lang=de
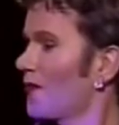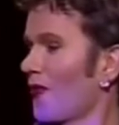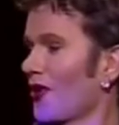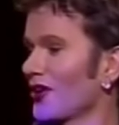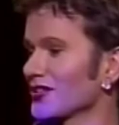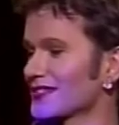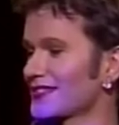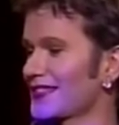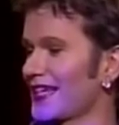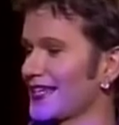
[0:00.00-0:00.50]

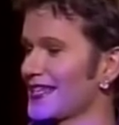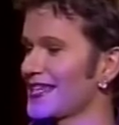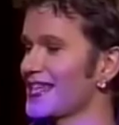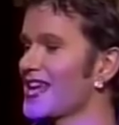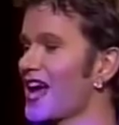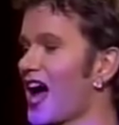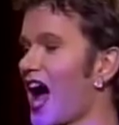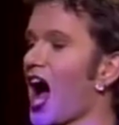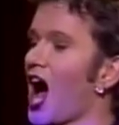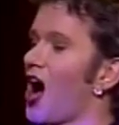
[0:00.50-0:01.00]
muss Teddy
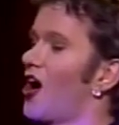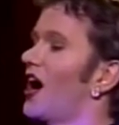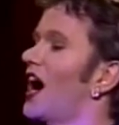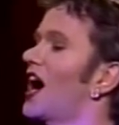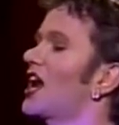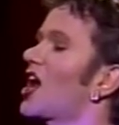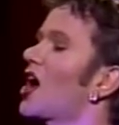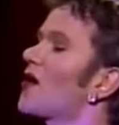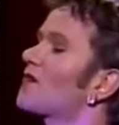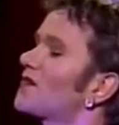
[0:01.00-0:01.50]
auch
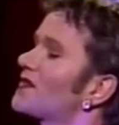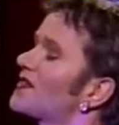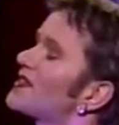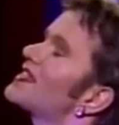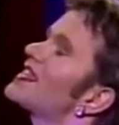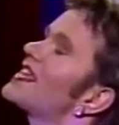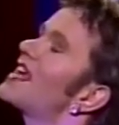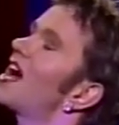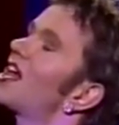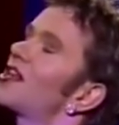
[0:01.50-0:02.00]

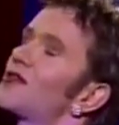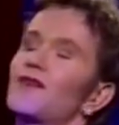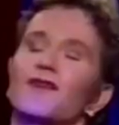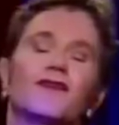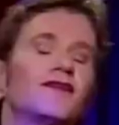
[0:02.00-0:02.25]
adoptieren.